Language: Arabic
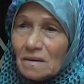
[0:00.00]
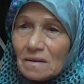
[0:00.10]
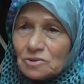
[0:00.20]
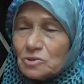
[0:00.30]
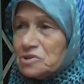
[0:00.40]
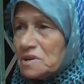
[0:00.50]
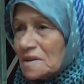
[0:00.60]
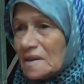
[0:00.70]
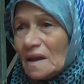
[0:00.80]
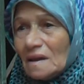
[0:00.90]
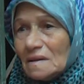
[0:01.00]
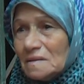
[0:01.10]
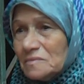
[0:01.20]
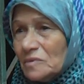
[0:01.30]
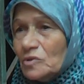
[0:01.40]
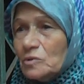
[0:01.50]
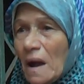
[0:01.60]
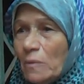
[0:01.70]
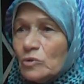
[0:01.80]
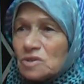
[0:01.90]
أخ شو شركة يقول لي
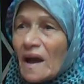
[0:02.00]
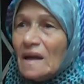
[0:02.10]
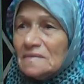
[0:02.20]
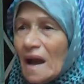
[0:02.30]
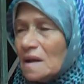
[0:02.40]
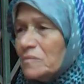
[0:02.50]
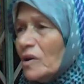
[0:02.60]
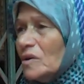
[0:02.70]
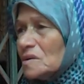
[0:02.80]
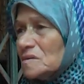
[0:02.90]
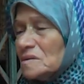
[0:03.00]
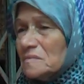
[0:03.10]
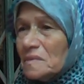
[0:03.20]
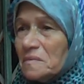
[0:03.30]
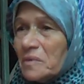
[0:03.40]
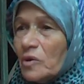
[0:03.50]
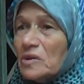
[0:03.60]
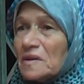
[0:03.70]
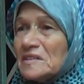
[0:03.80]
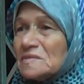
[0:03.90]
محمود خالد على البور بيقول
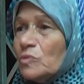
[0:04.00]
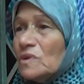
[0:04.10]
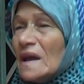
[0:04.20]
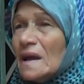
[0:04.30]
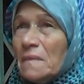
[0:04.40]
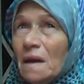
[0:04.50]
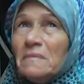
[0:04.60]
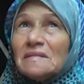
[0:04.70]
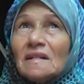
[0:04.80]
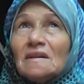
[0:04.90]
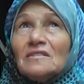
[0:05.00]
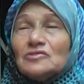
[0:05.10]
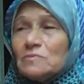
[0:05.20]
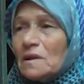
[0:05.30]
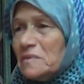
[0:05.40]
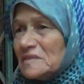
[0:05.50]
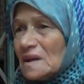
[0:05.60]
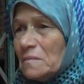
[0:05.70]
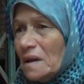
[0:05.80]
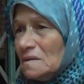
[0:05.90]
لك اسمه لامع يعني مثل النجم اللي